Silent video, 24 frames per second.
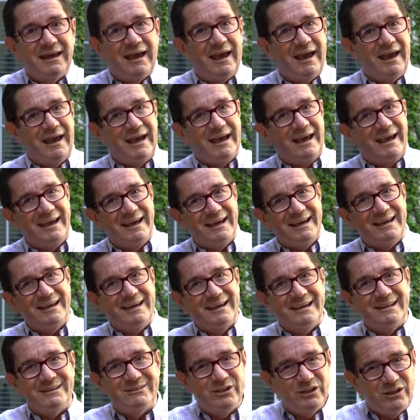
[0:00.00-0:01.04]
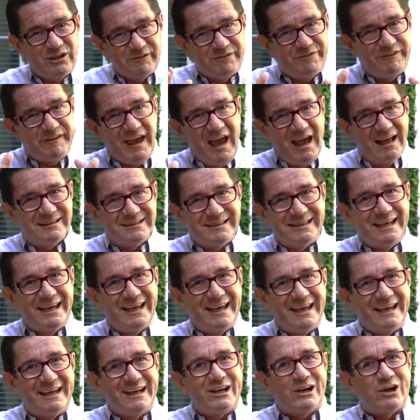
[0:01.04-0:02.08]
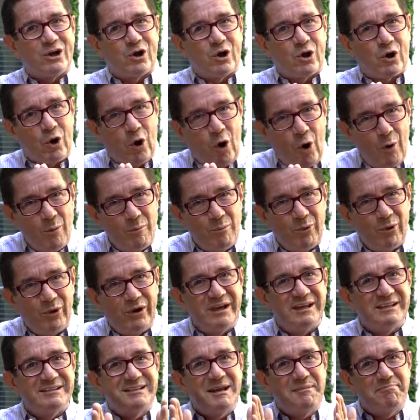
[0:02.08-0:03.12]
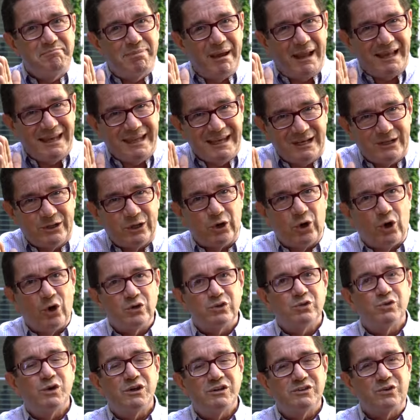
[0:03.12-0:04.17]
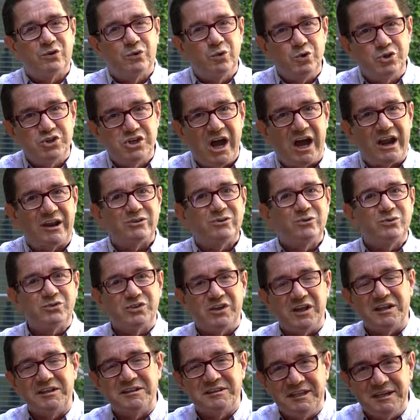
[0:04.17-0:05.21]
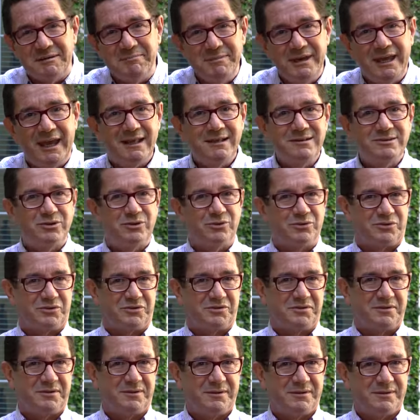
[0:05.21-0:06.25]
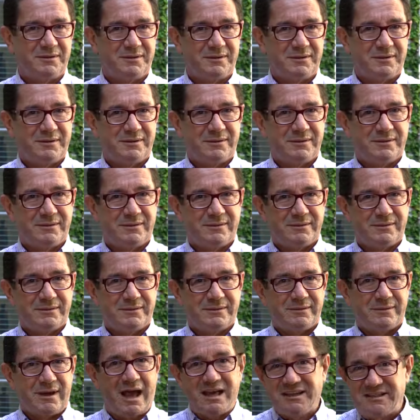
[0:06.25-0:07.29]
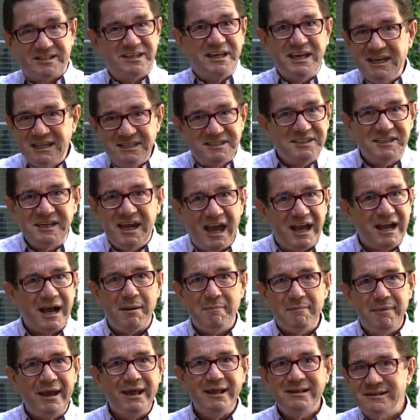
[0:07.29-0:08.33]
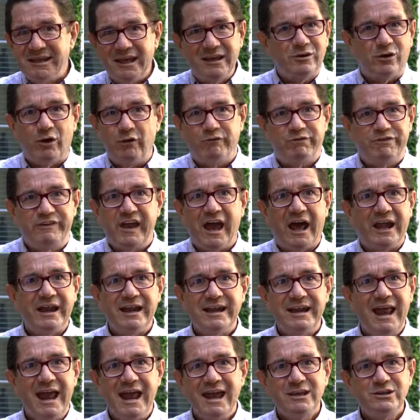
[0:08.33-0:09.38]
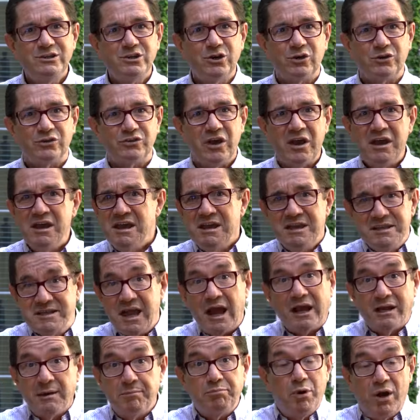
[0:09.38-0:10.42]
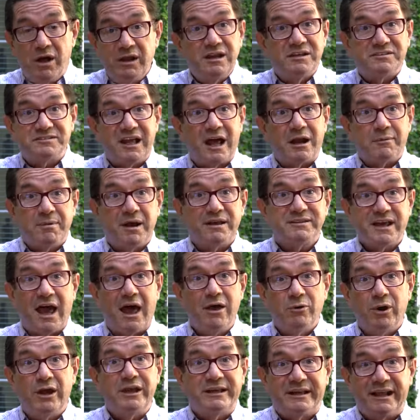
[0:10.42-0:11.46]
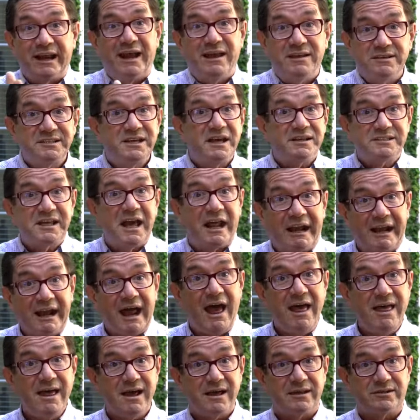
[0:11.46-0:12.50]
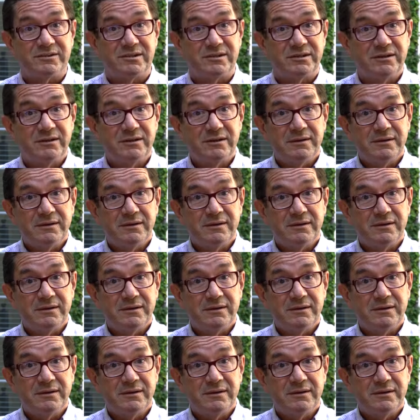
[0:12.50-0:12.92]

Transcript: Eh, e-, entonces fíjate cómo es de peligroso escuchar tus sentimientos así ciegamente y confiar en ellos, ya que pueden estar basados en creencias erradas.